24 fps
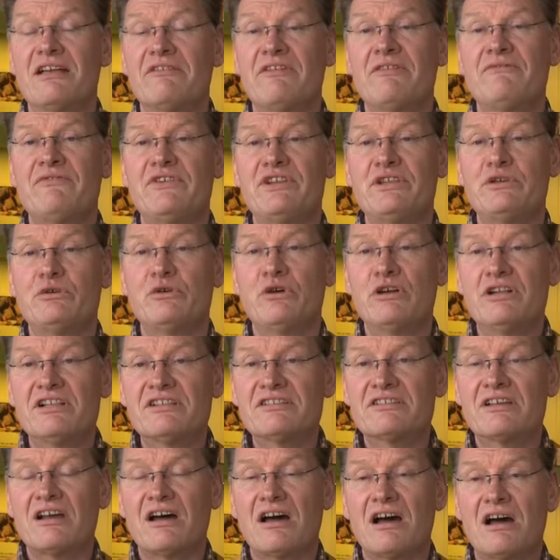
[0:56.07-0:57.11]
Wenn wir die
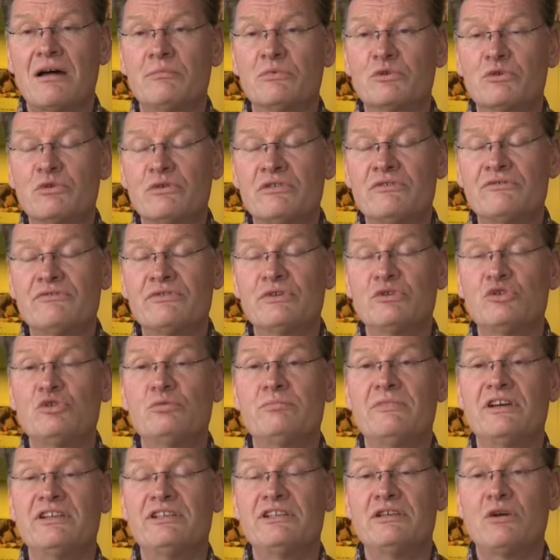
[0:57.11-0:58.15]
Hölzer haben, können wir
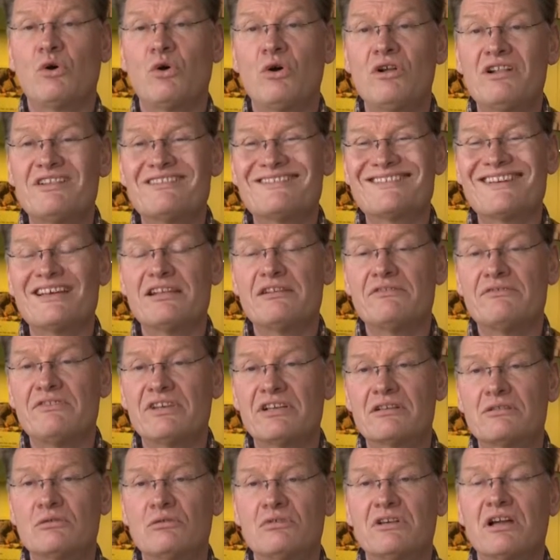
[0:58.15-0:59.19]
über die
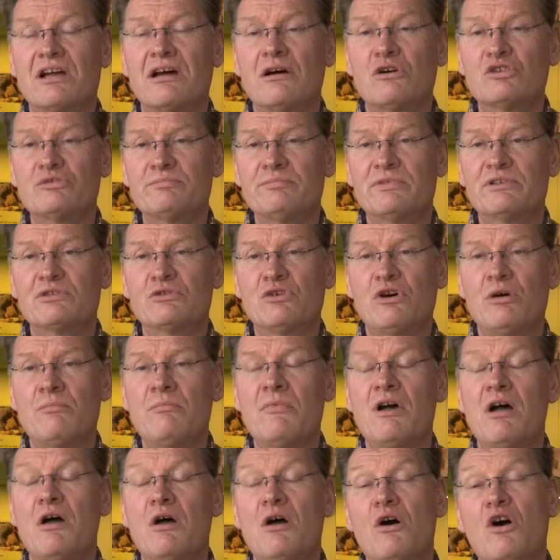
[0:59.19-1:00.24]
Holzentwicklung
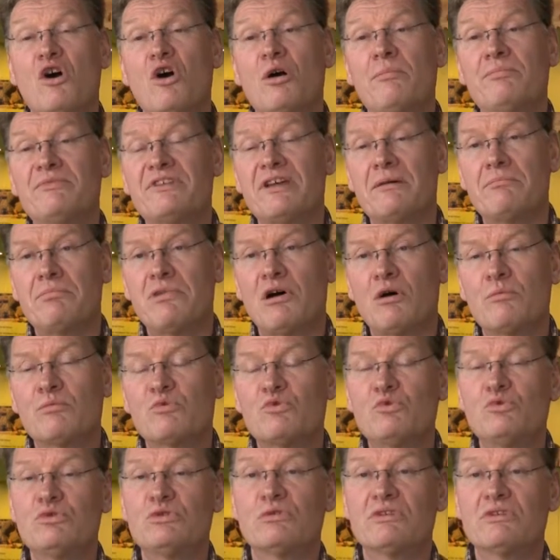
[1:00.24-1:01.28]
herausbekommen, ob der Baum gute